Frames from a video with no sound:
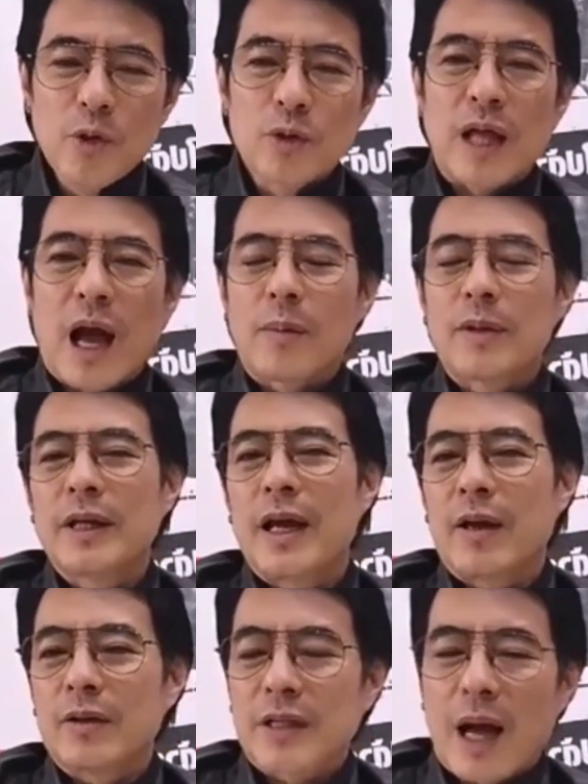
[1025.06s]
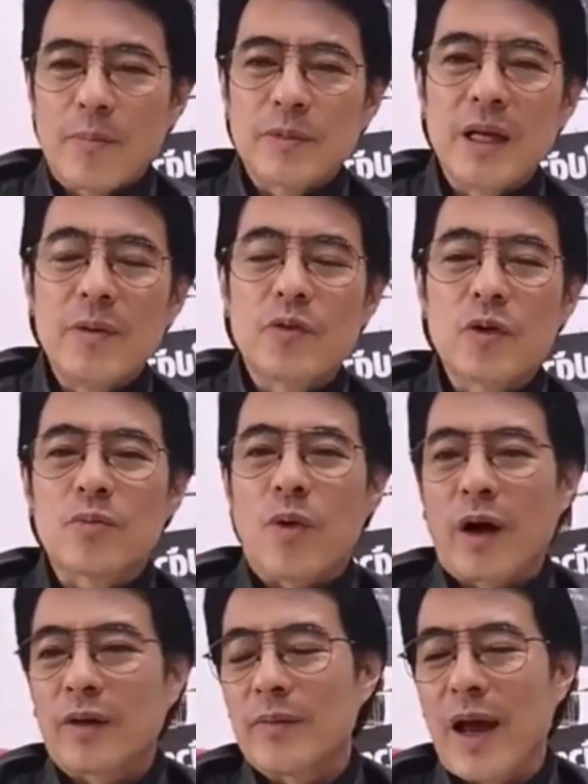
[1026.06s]
อยู่ต่างประเทศก็ทำทีมฟุตบ
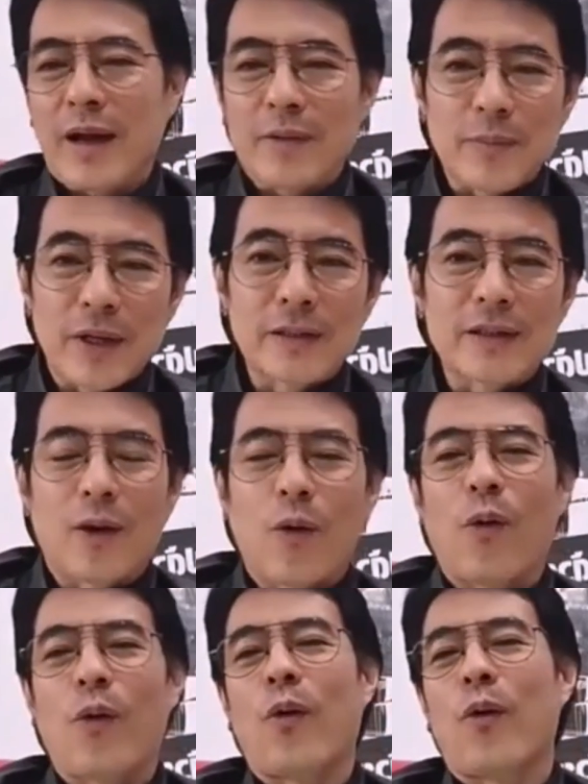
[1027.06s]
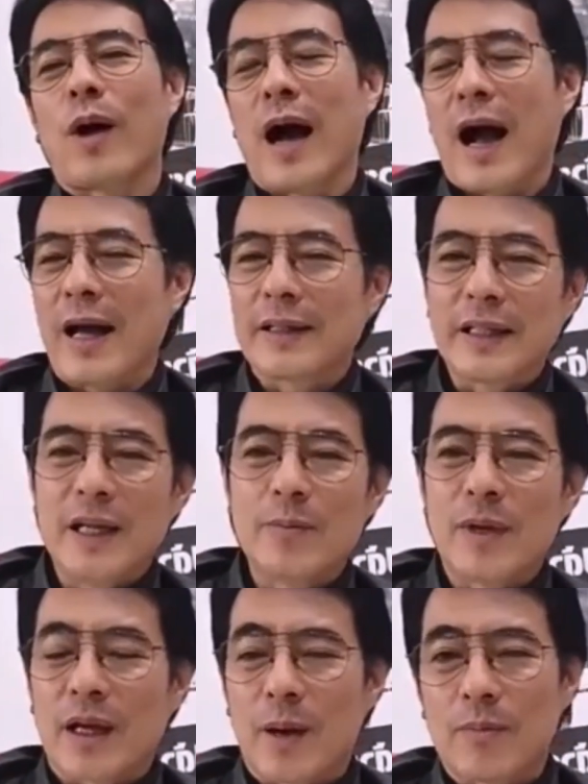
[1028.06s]
อลแม่งก็เป็นโอ้โหขายทีม
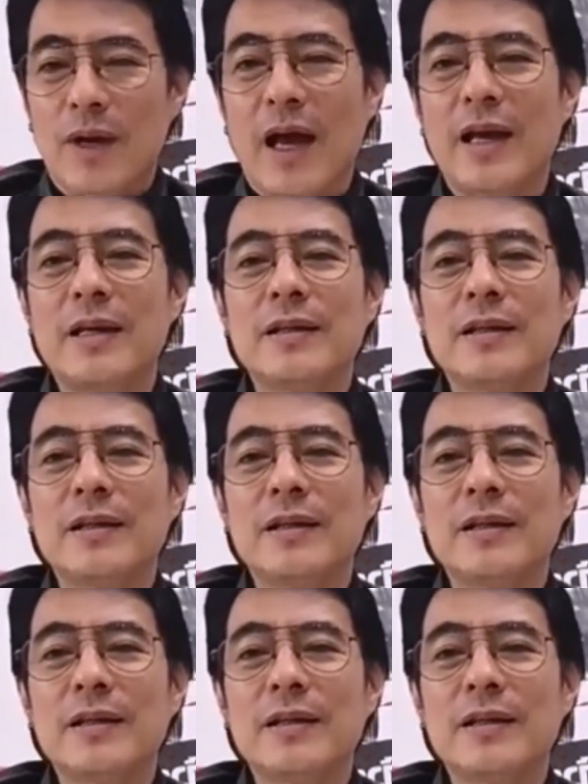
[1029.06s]
ได้กำไร